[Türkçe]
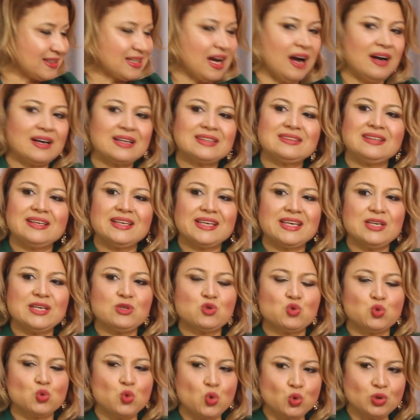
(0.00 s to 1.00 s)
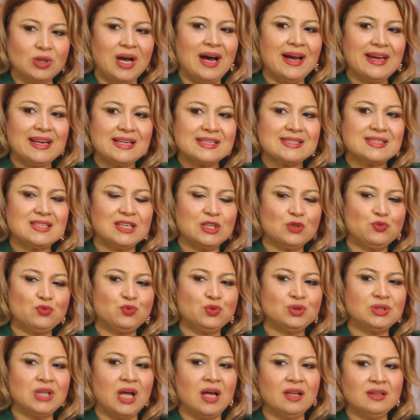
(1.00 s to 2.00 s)
Yargıta 2. Hukuk Dairesi
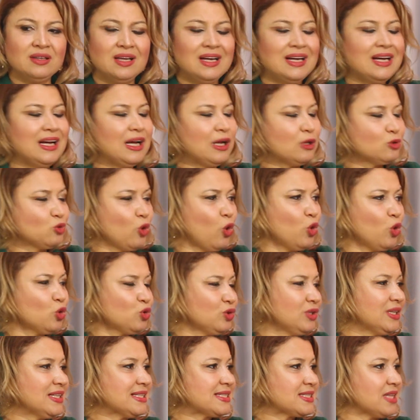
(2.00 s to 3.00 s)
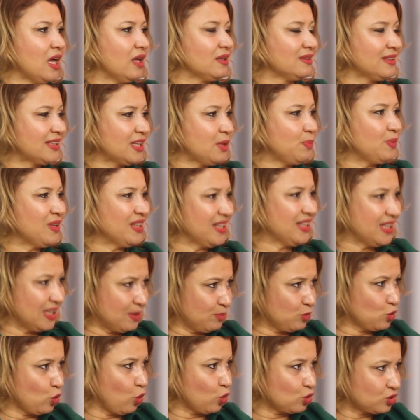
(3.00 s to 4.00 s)
tarafından 4 Nisan
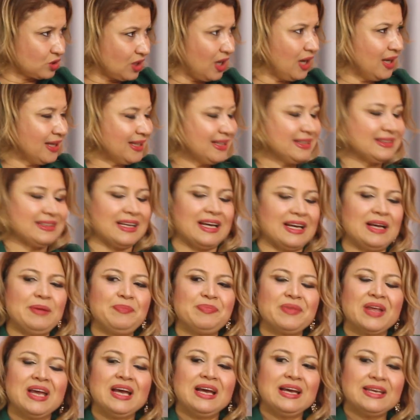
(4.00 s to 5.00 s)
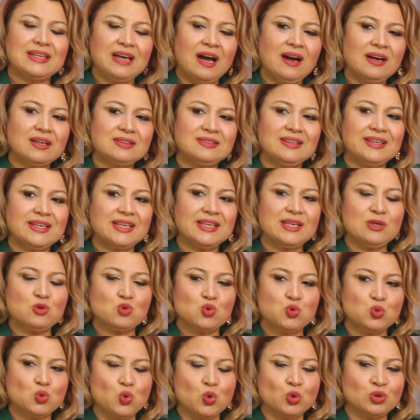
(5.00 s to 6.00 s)
2024 tarihinde Yargıta 2.
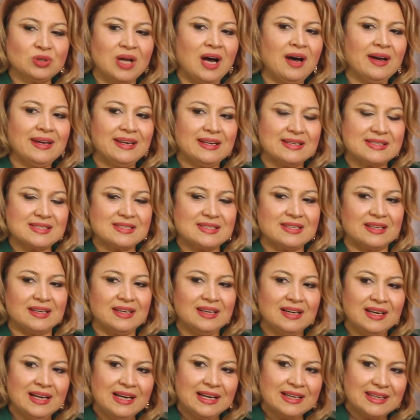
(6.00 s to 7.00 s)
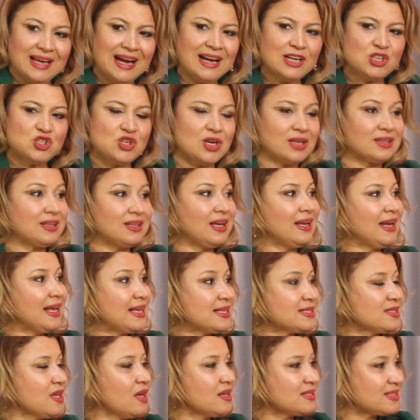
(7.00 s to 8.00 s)
Hukuk Dairesi gerçekten
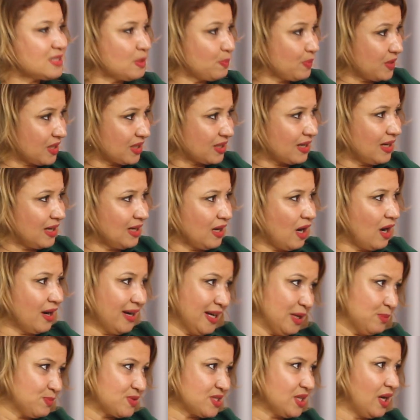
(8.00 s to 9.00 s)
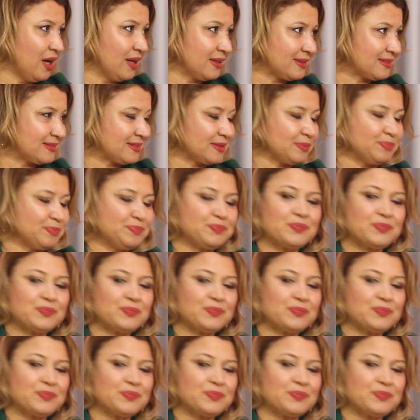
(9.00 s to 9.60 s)
esaslı bir kararı yani imza attı.